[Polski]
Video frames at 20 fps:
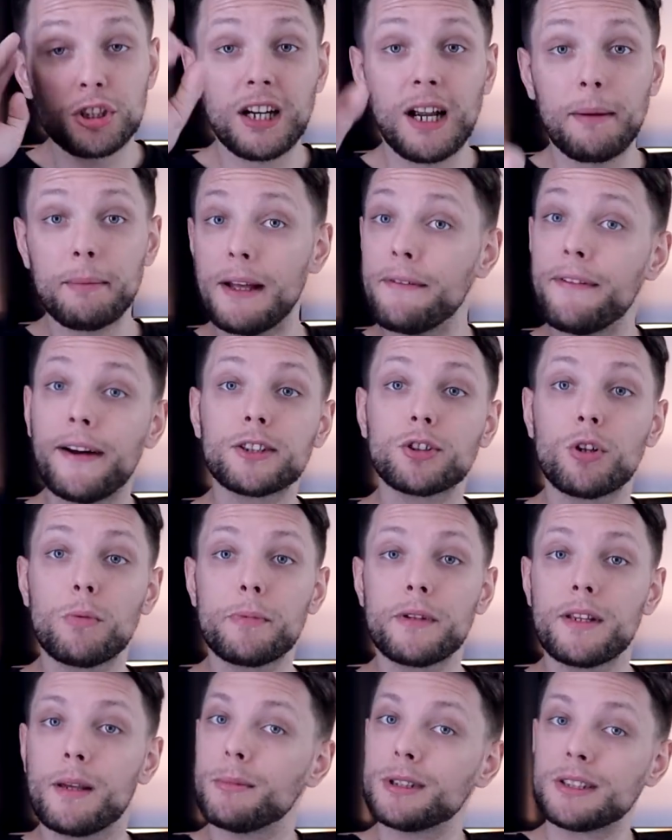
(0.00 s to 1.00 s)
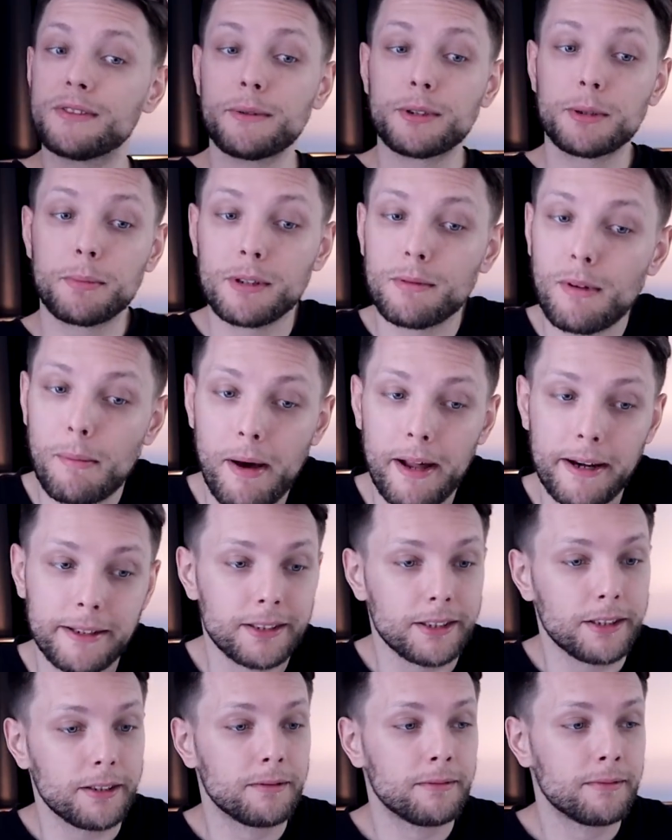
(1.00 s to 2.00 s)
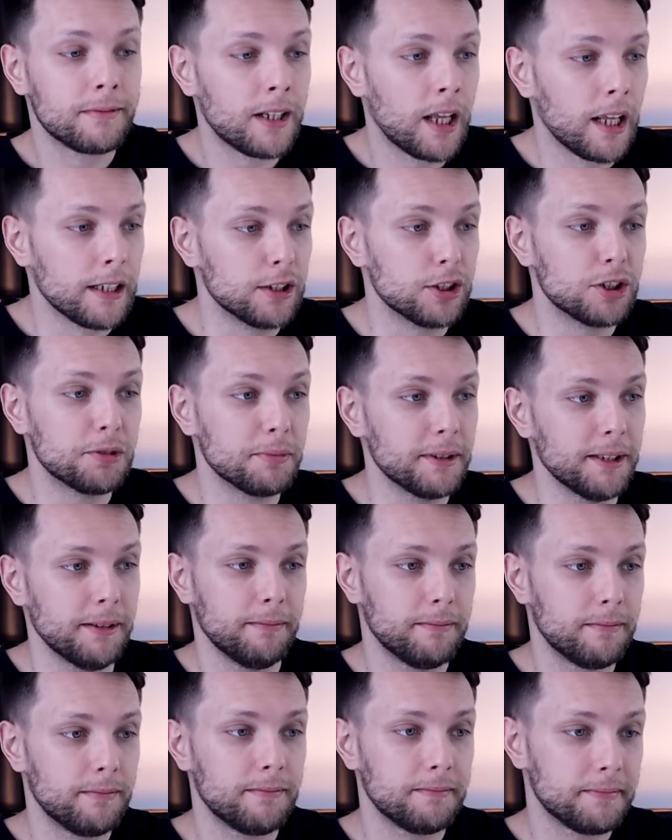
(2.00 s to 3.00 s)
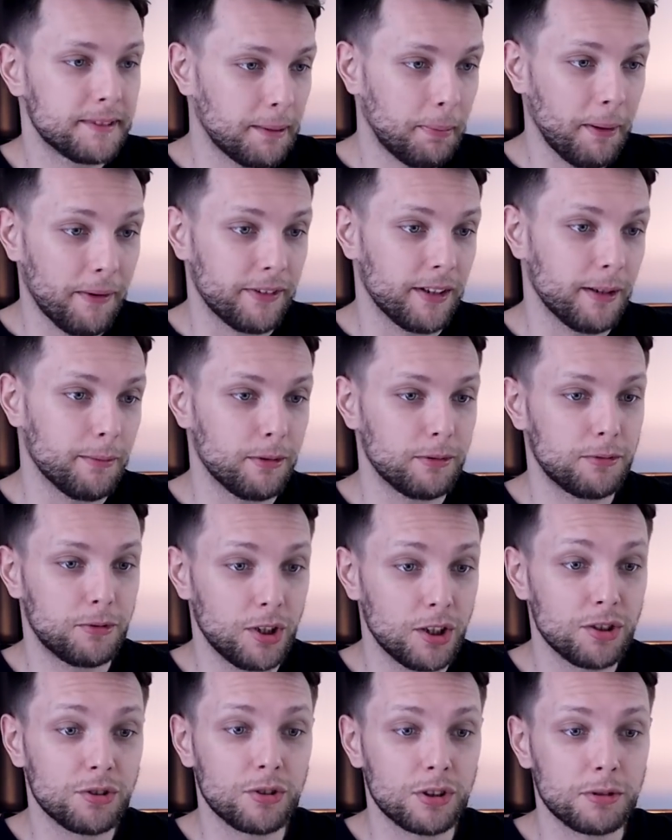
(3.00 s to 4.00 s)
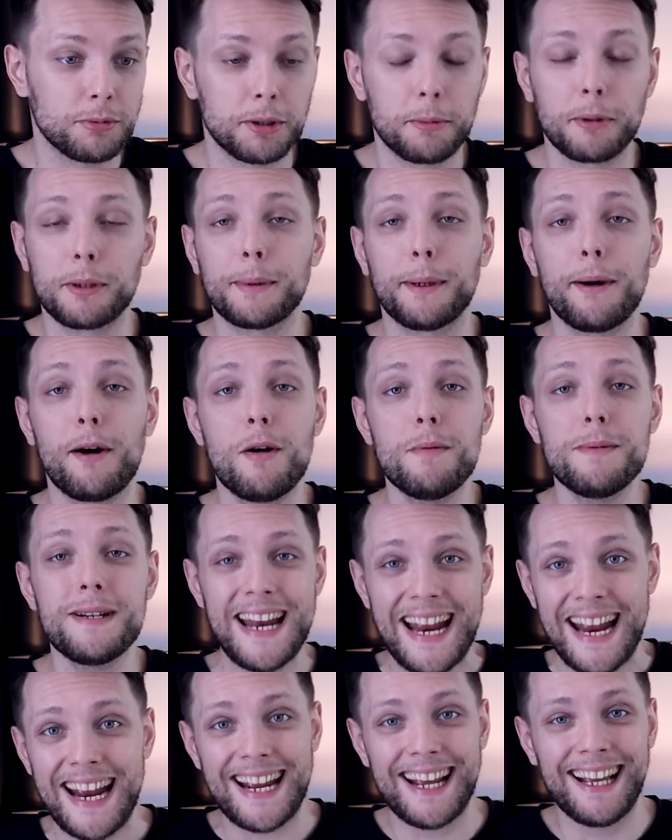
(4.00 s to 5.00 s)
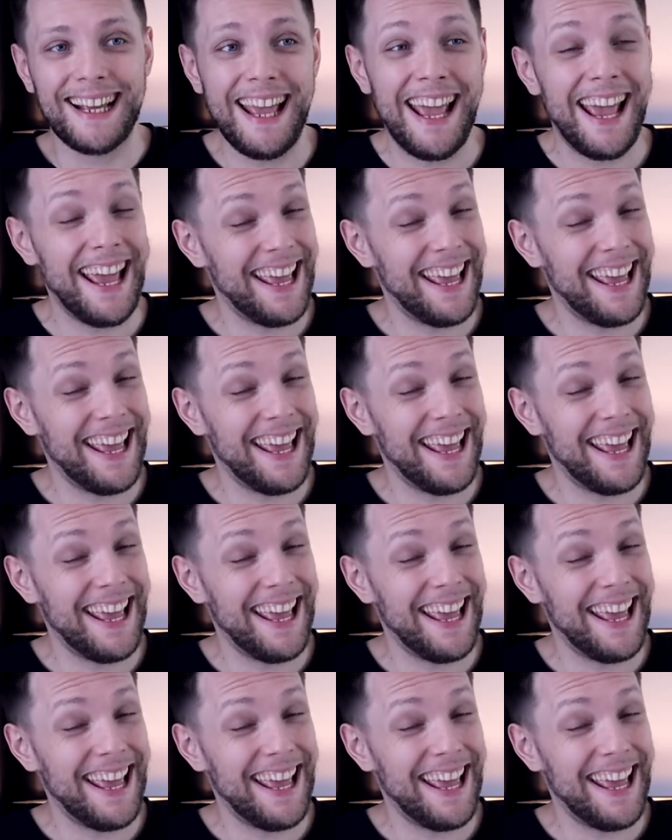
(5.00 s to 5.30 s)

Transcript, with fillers: Czekam na waszą opinię, może wam się podoba bardziej niż mi. Zapewne, bo ciężko, żeby się podobało mniej.